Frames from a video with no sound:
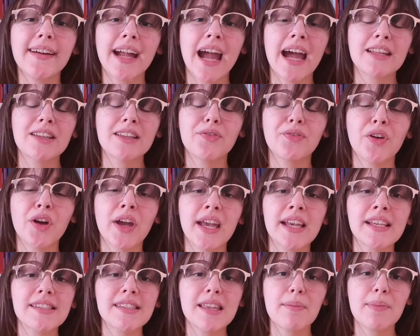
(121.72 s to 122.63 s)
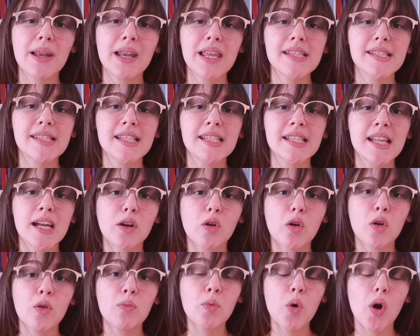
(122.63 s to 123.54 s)
Gato foi restabelecida
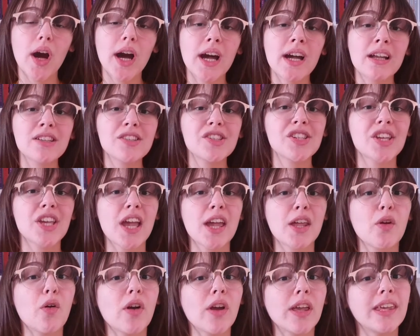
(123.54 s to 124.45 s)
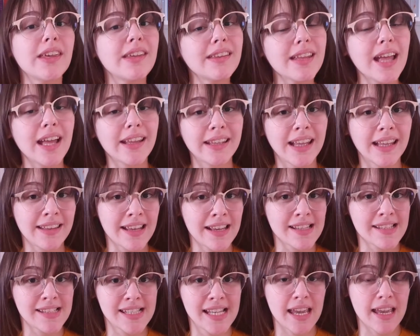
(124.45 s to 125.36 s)
como anti-heroína da
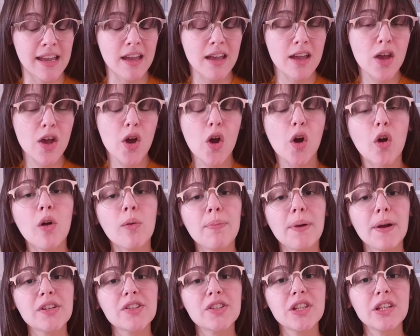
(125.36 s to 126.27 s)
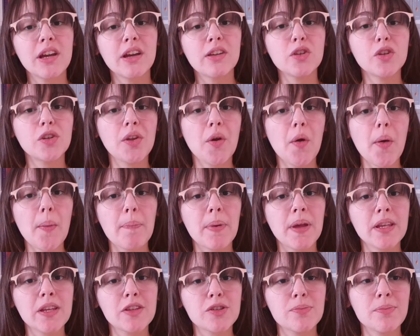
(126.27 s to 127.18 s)
DC, compartilhando não
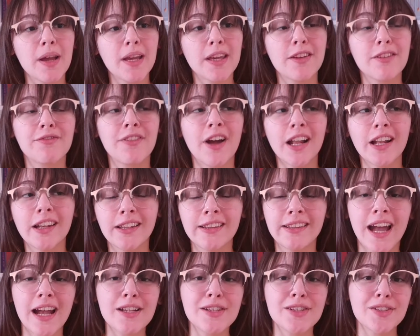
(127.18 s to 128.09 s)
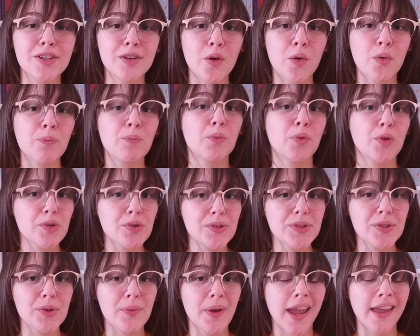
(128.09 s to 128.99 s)
apenas uma rivalidade com
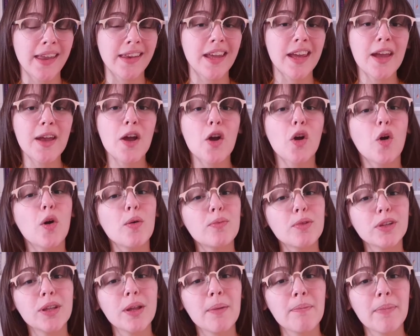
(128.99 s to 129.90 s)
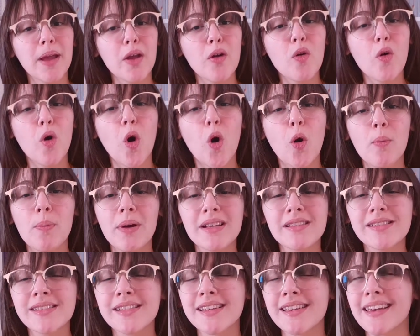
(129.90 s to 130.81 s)
Bruce Wayne, como também um
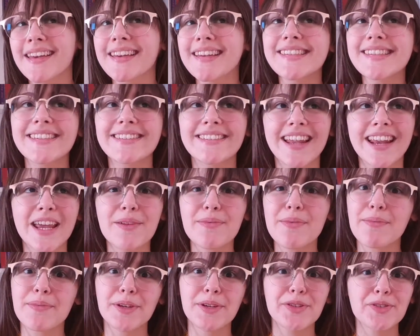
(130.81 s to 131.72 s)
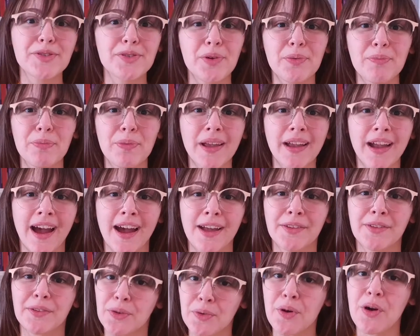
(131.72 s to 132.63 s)
romance extremamente
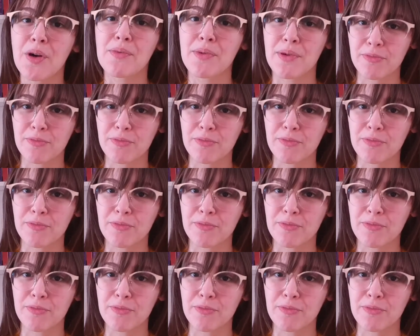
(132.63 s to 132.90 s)
complicado com Homem